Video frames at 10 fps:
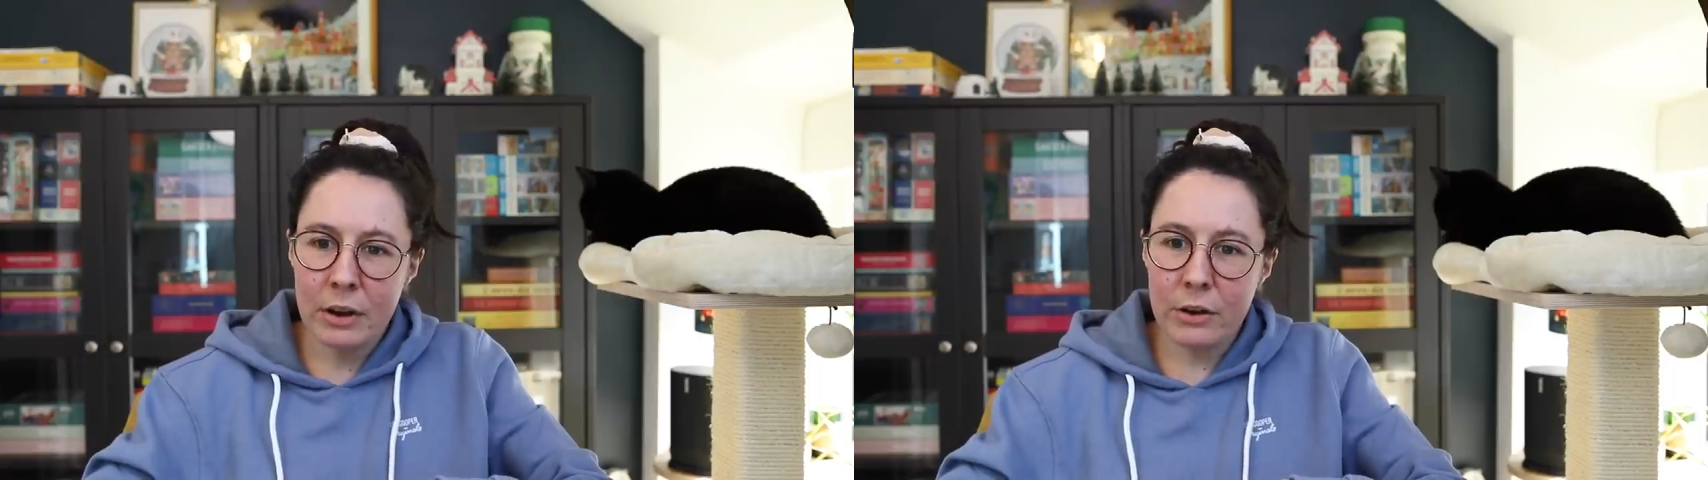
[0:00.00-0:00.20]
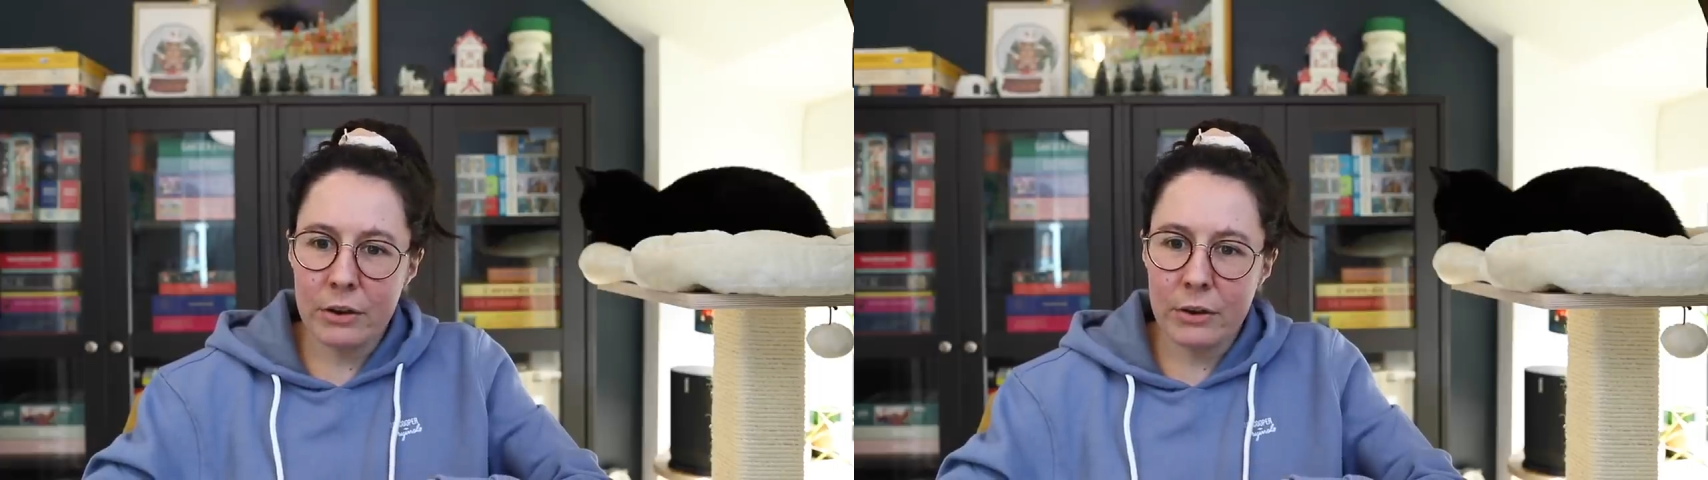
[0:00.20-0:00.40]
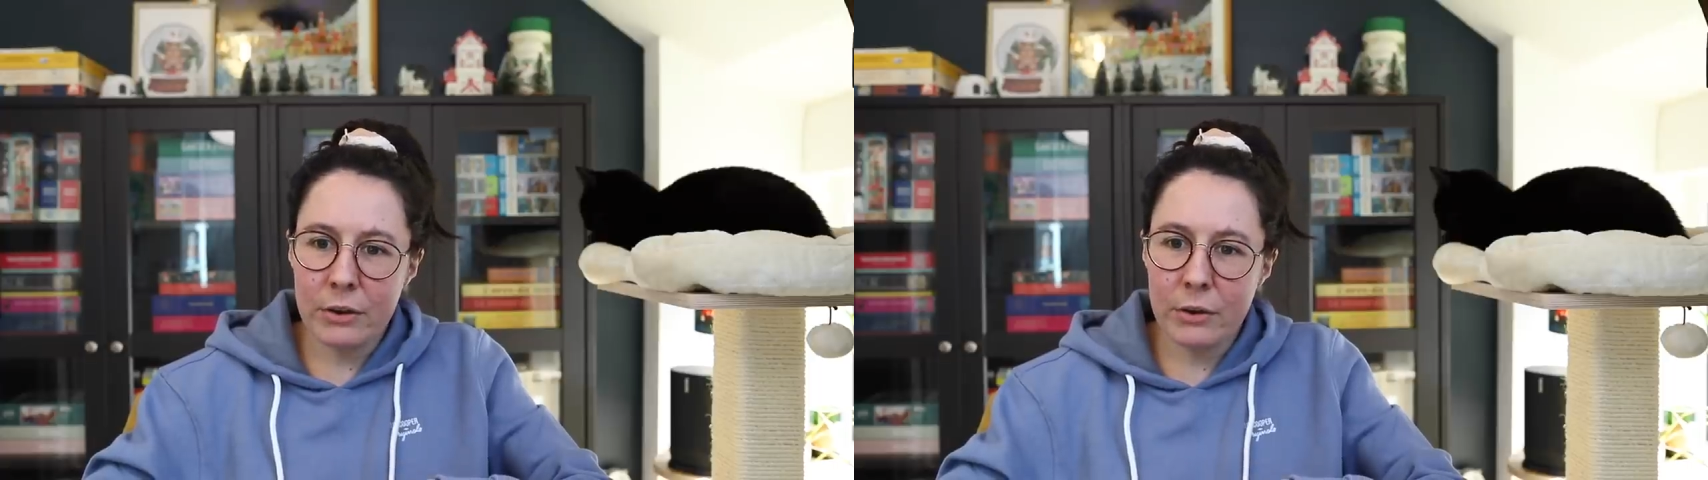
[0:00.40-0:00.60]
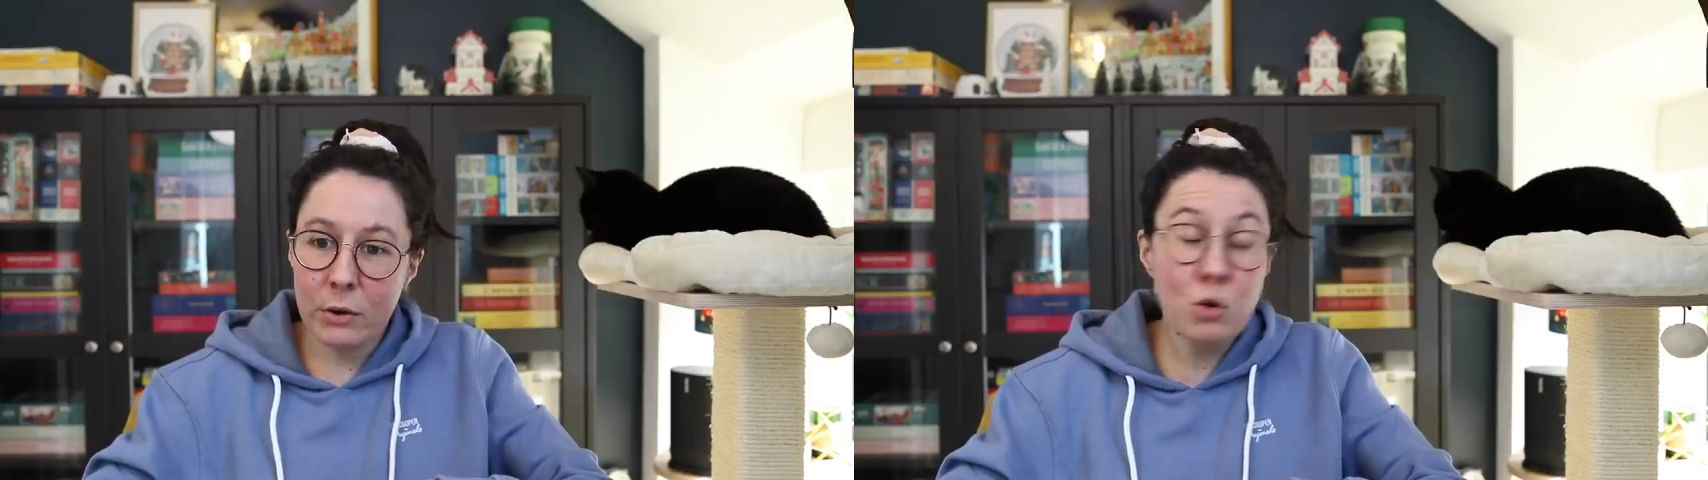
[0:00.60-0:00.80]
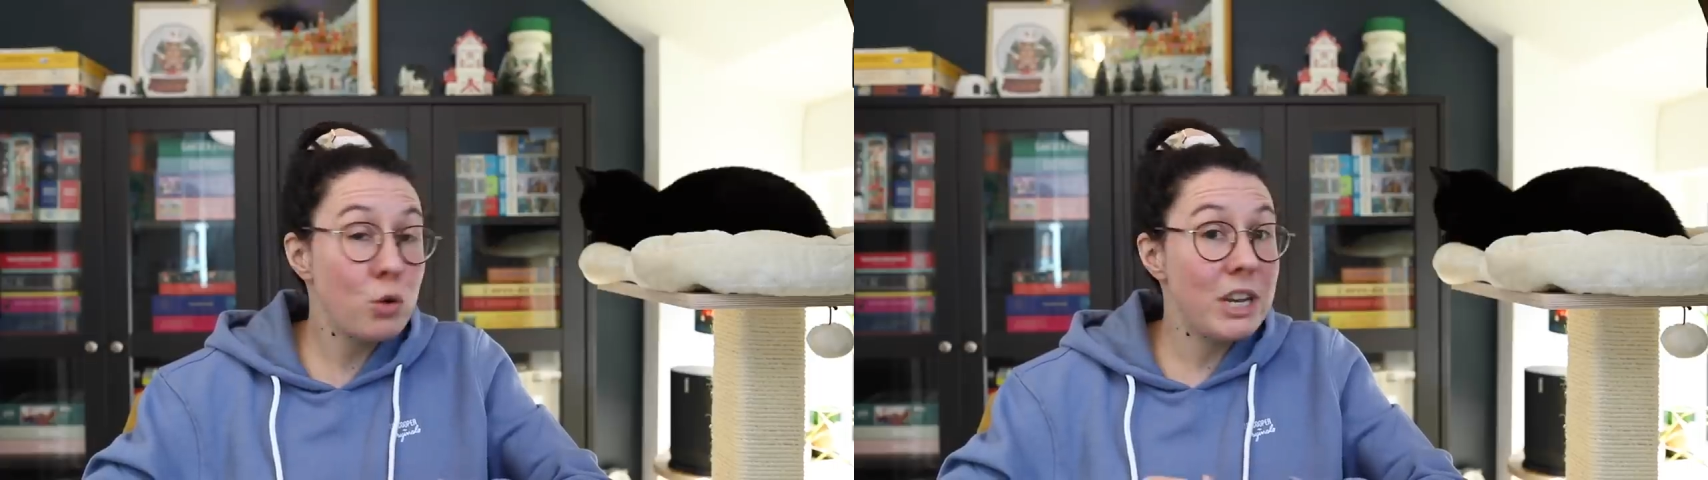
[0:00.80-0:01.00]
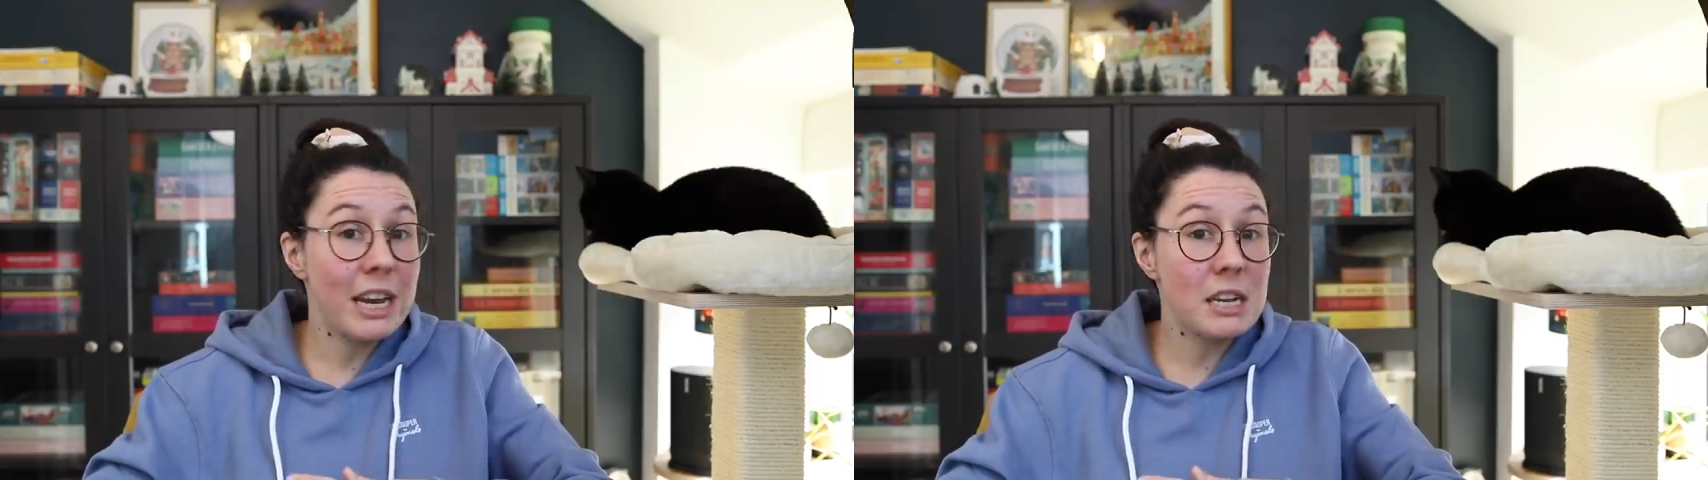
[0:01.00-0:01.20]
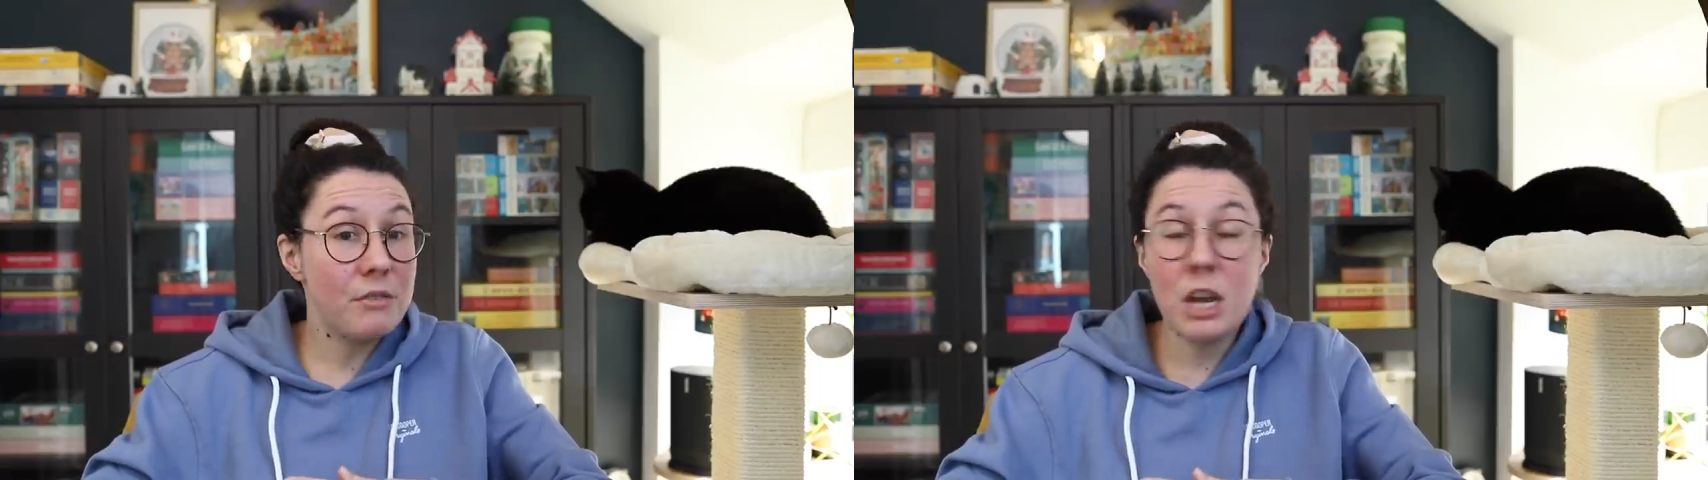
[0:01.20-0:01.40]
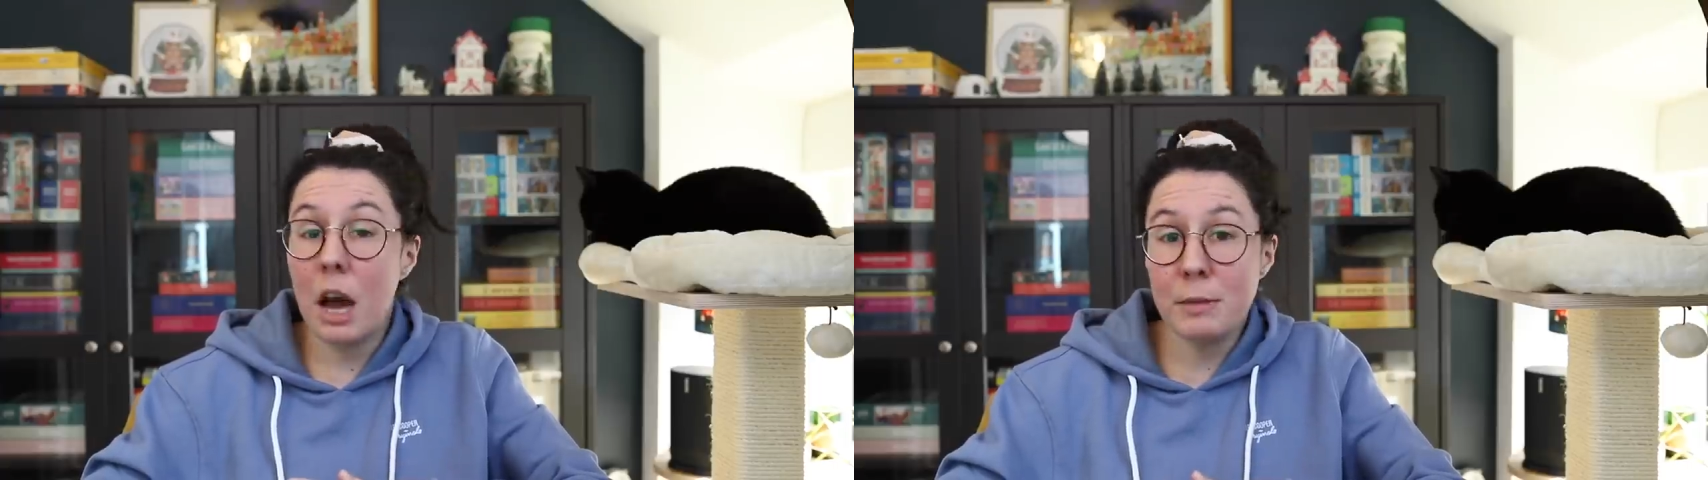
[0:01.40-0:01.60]
Euh, Claudia et
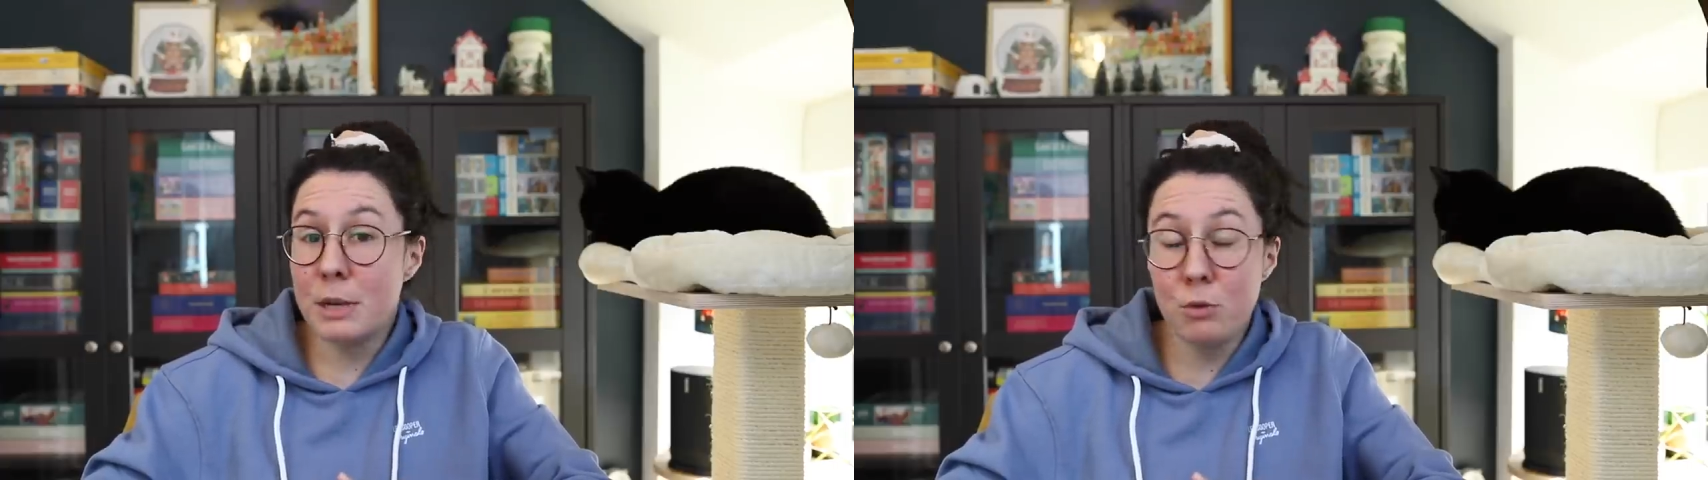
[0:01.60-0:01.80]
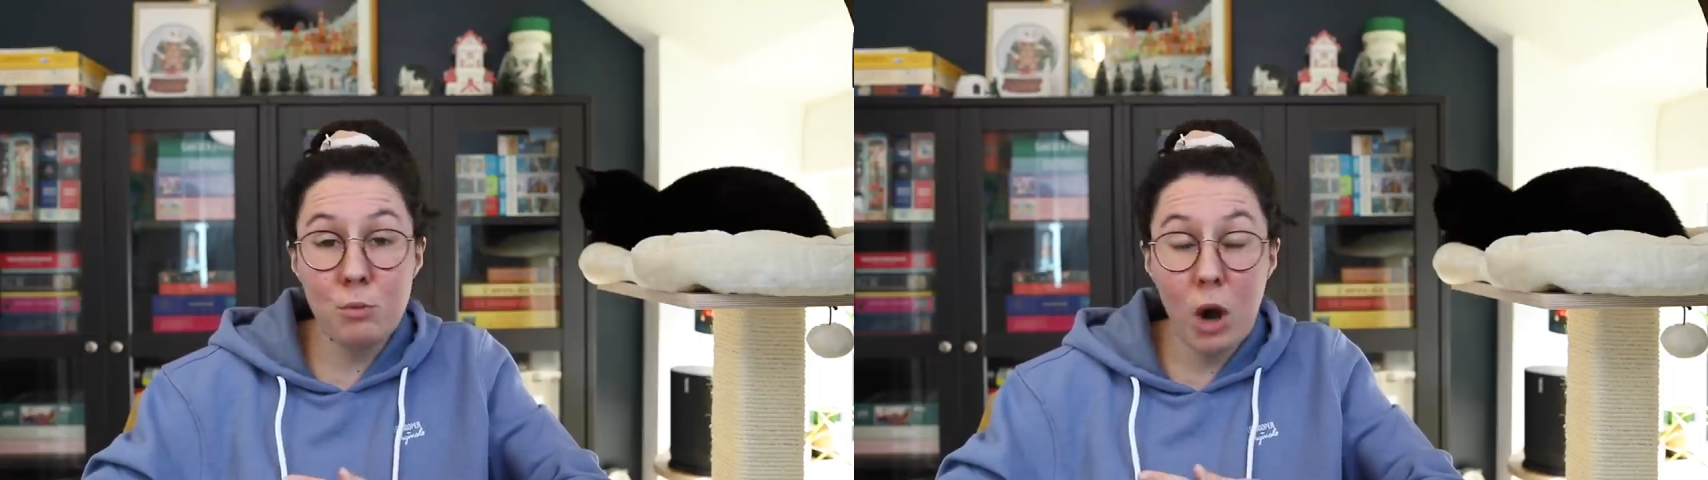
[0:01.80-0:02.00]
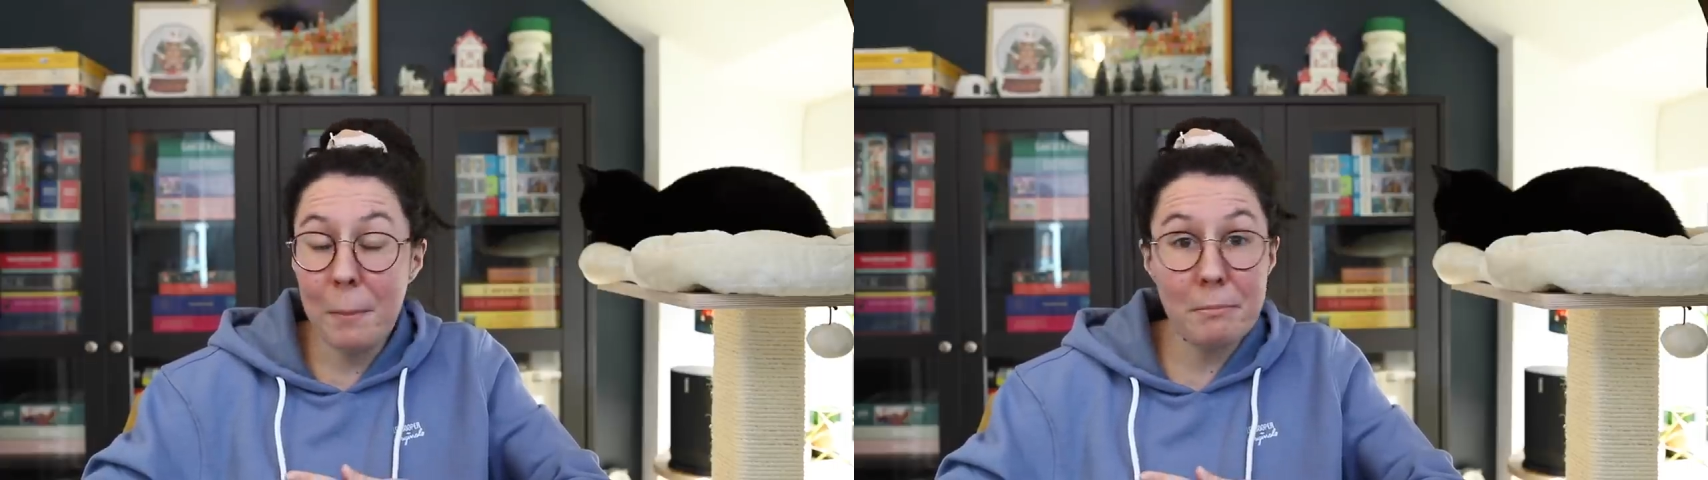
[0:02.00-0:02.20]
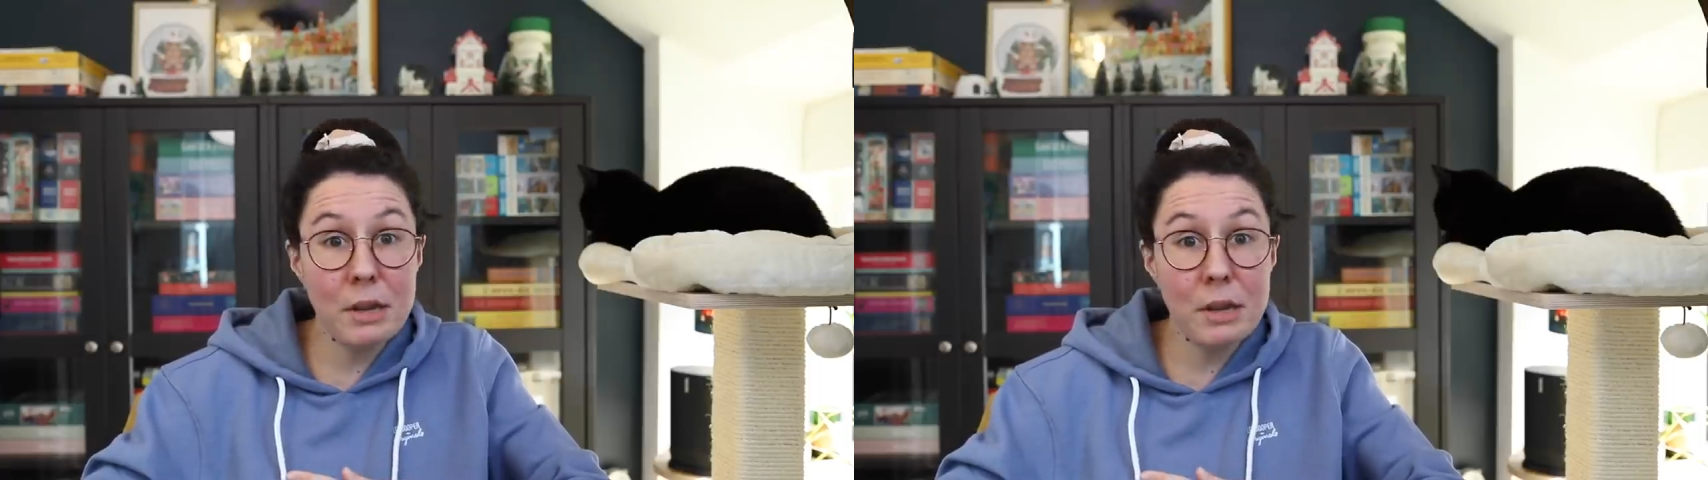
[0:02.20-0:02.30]
Xavier un petit peu moins,